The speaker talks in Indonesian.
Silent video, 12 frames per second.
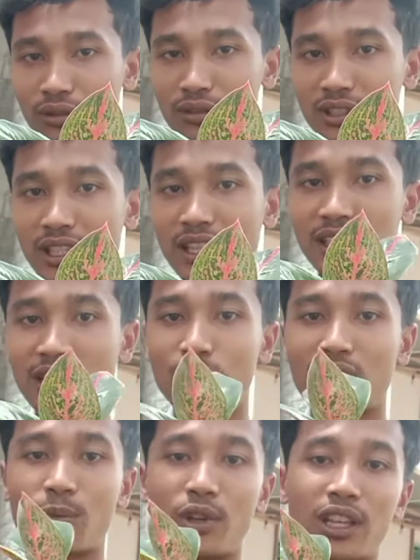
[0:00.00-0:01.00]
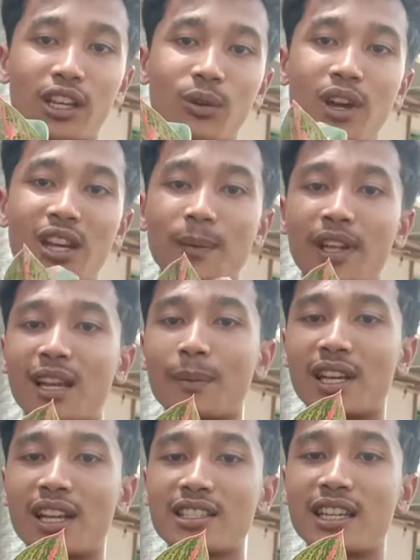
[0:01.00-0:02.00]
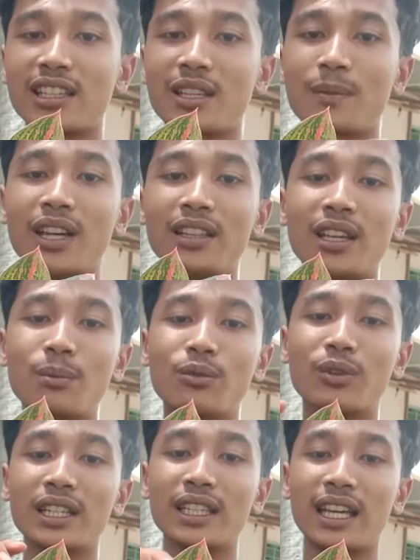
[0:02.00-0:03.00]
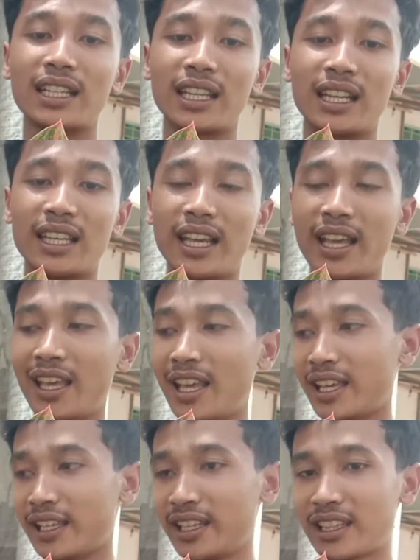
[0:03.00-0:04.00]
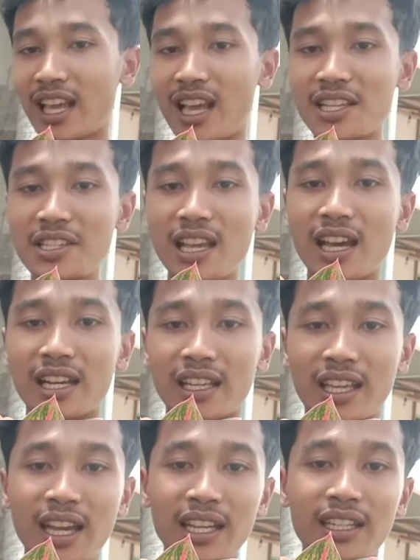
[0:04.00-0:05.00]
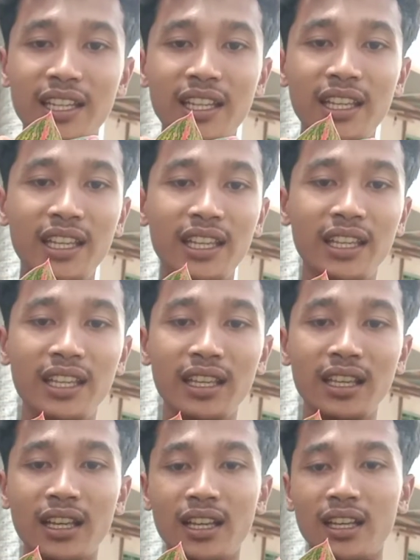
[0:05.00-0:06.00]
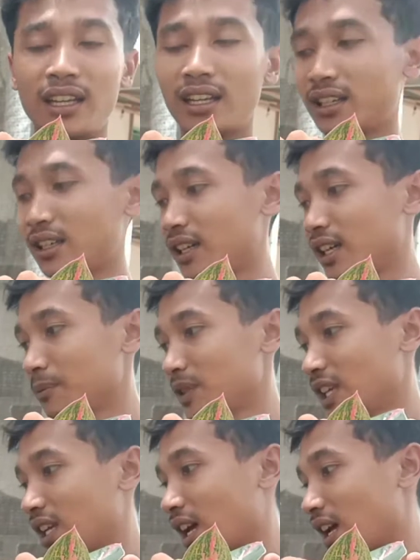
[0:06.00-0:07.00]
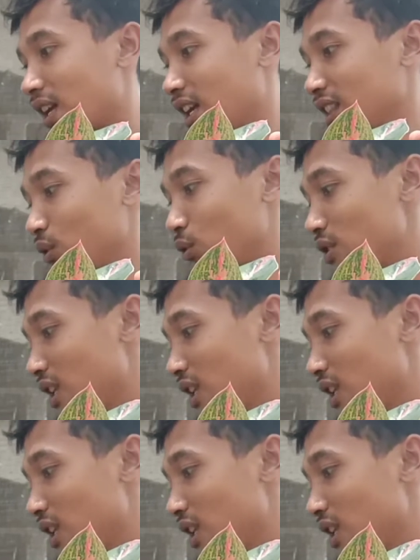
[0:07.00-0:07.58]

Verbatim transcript: seratnya udah mulai keluar merah-merah cantik banget ya buat Adelia ini tak kasih harga di um, ribu,